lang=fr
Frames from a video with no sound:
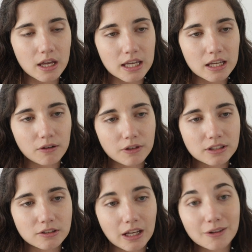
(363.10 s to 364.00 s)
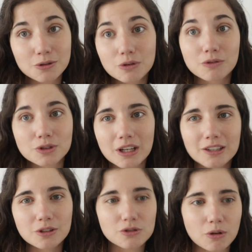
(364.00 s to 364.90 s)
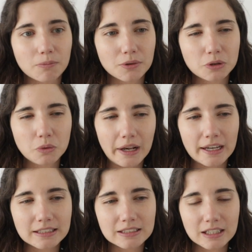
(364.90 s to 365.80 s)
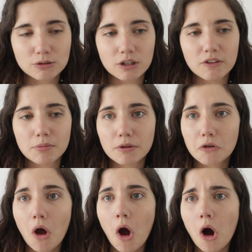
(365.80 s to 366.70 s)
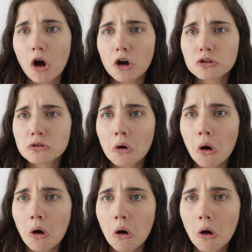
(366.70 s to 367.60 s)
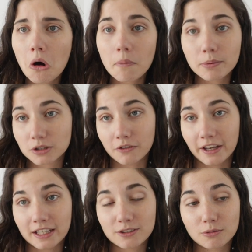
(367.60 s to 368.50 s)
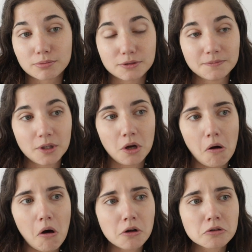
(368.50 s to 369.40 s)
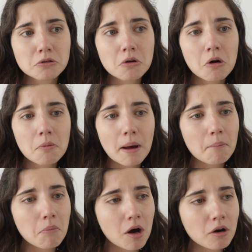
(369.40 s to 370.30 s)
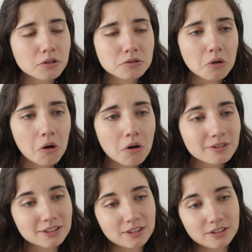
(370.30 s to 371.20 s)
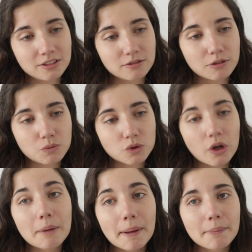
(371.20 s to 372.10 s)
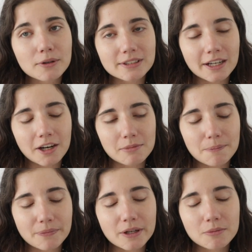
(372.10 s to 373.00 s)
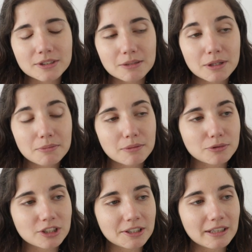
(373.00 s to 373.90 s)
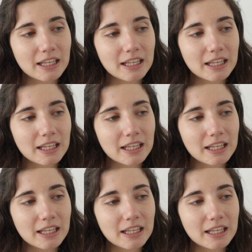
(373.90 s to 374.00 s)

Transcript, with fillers: Et en fait, elle du coup, elle veut se rasseoir sur le pot et tout, elle reste, elle se relève et puis elle fait « Oh non !» Parce qu'il y avait rien dans le pot. « Oh non, maman, oh non !» parce qu'elle papote hein, quand même. Elle commence à bien papoter.